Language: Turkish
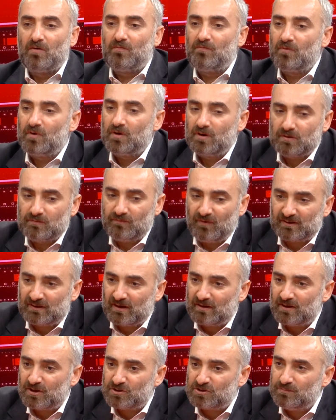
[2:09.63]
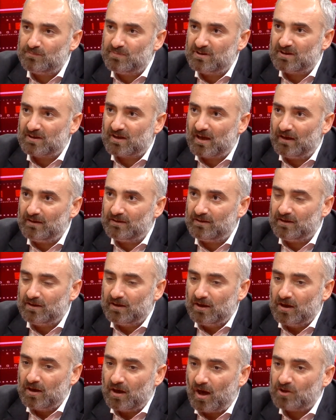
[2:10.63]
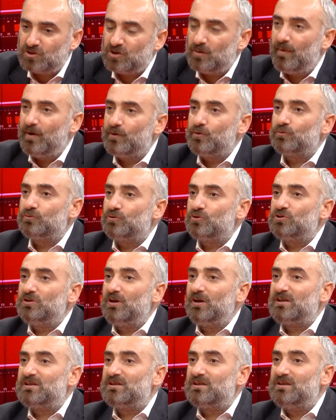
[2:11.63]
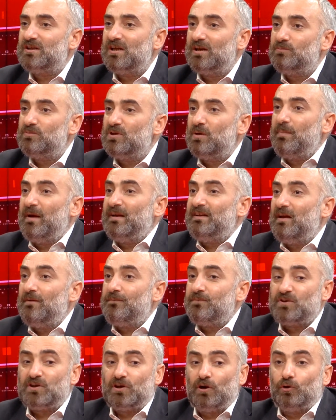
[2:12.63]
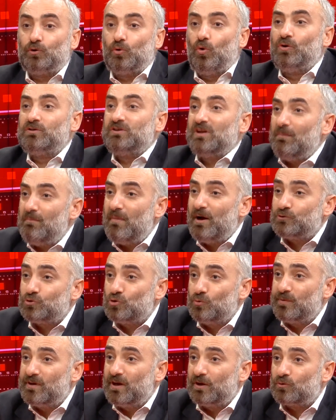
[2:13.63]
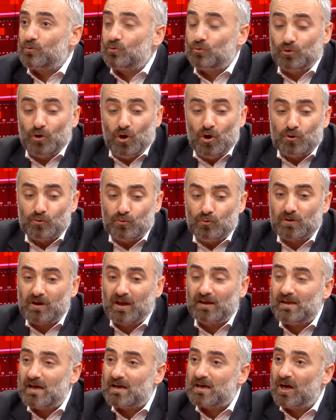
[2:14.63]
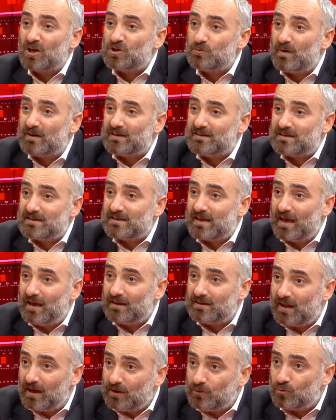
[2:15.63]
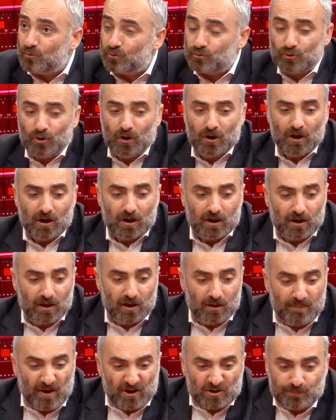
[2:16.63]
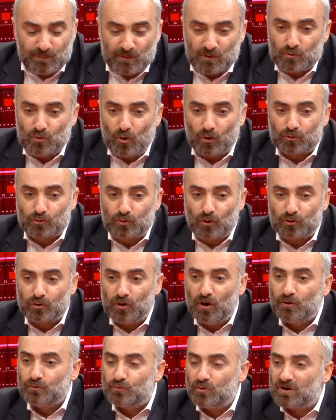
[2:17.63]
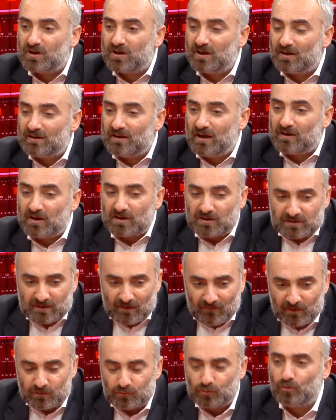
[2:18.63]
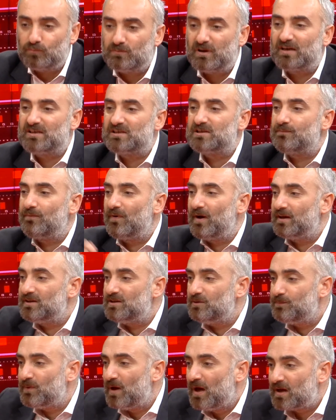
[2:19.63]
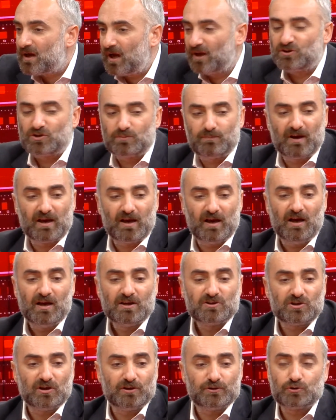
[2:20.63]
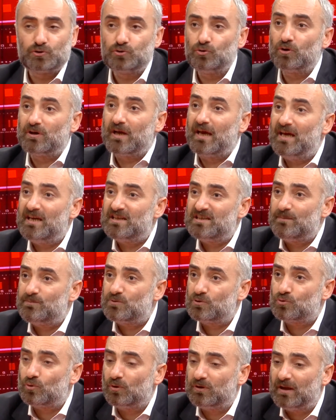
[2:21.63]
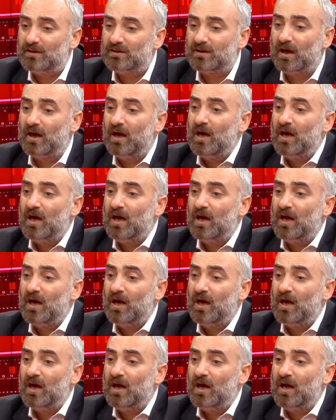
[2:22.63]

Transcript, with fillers: vatandaşın biri geldi. Acaba yurt dışına nasıl giderim diye benden fikir alıyor. Ondan mahcubiyet duy. Ülkeden kaçmak isteyenden duy. 5000 ee, doktor Türkiye'den devlet kurumlarına istifa edip kaçmaya çalışıyor. Eğitimsiz olan da